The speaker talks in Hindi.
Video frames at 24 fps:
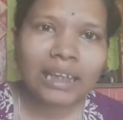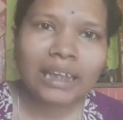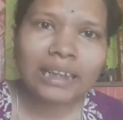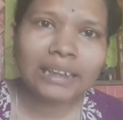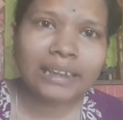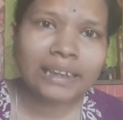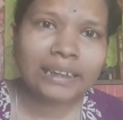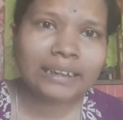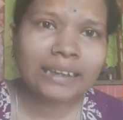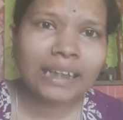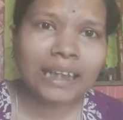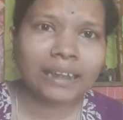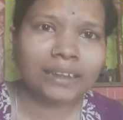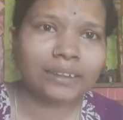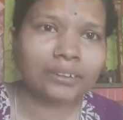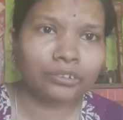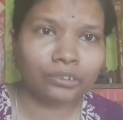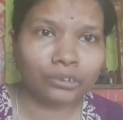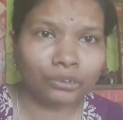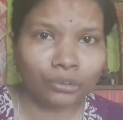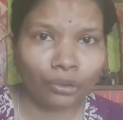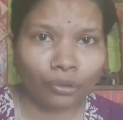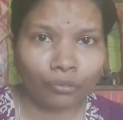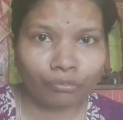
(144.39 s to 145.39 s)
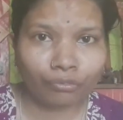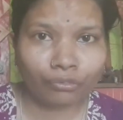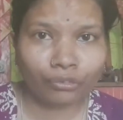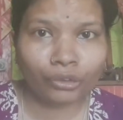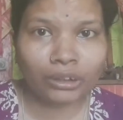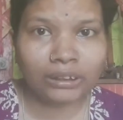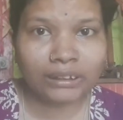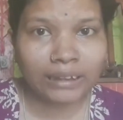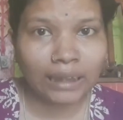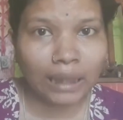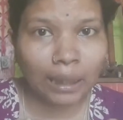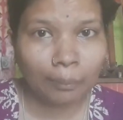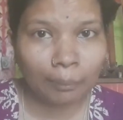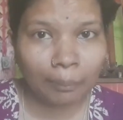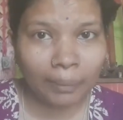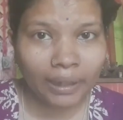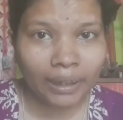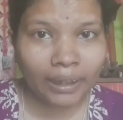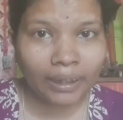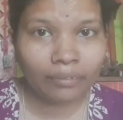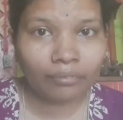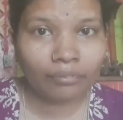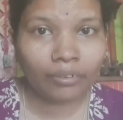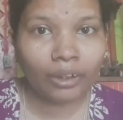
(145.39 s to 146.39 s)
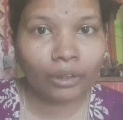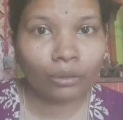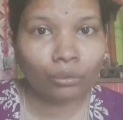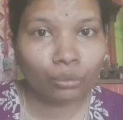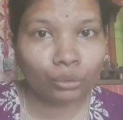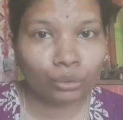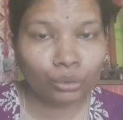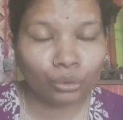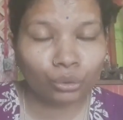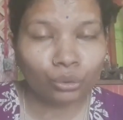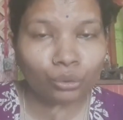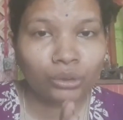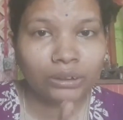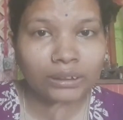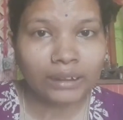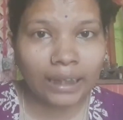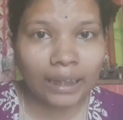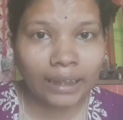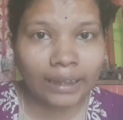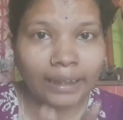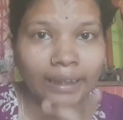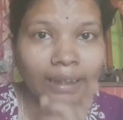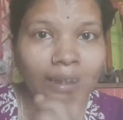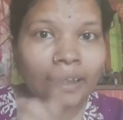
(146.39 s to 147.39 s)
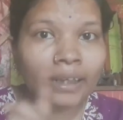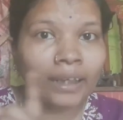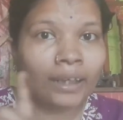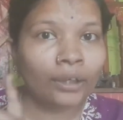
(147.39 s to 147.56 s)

ये सारे जो सॉफ्ट टॉयज़ यहाँ पड़े हुए हैं उसको सारे